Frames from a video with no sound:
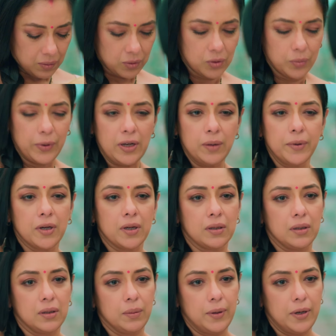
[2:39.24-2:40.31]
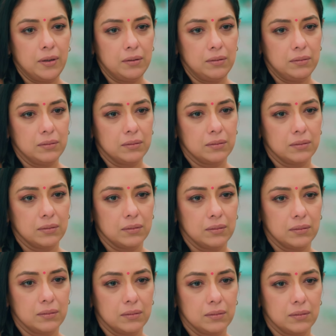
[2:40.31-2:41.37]
वो तो पहले भी करते थे भा
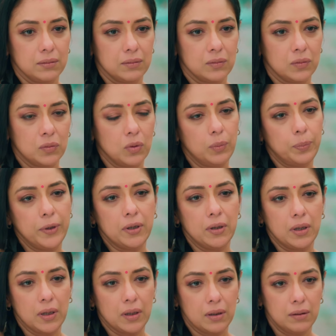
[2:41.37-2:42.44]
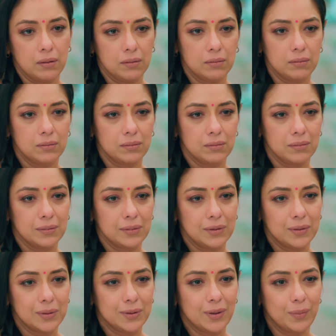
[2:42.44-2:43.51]
तो अब भी करेंगे
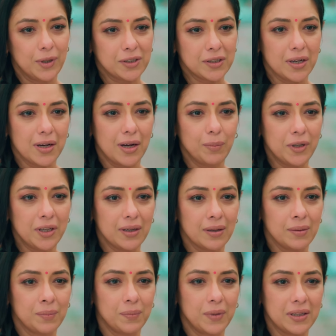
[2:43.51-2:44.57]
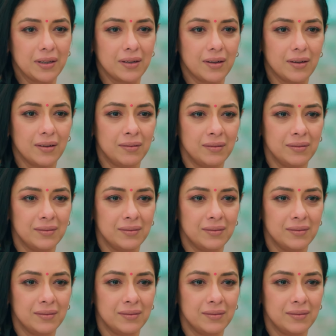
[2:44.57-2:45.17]
समाज का काम ही है बातें करना